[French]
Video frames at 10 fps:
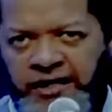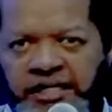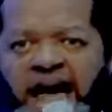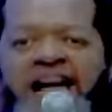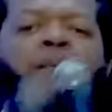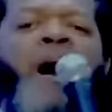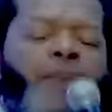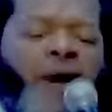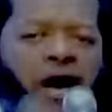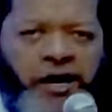N'aie pas
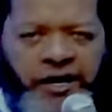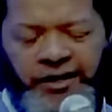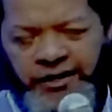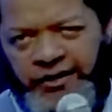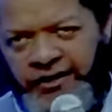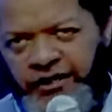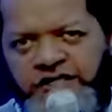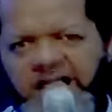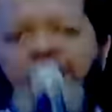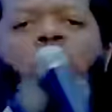peur,
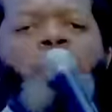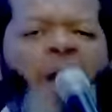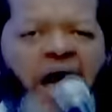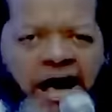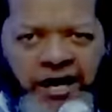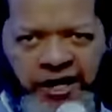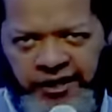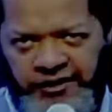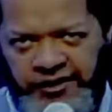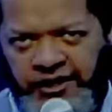c'est ton Père.
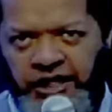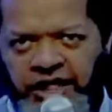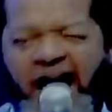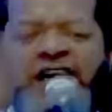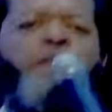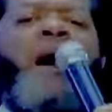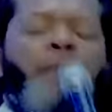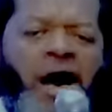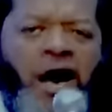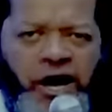N'aie pas
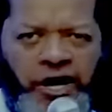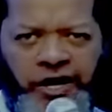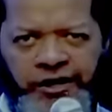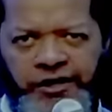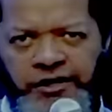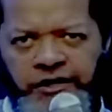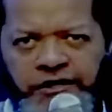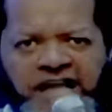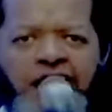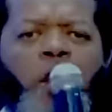peur,
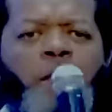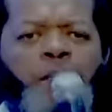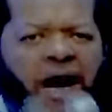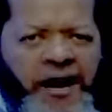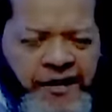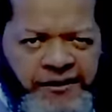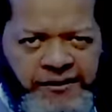c'est ton Père.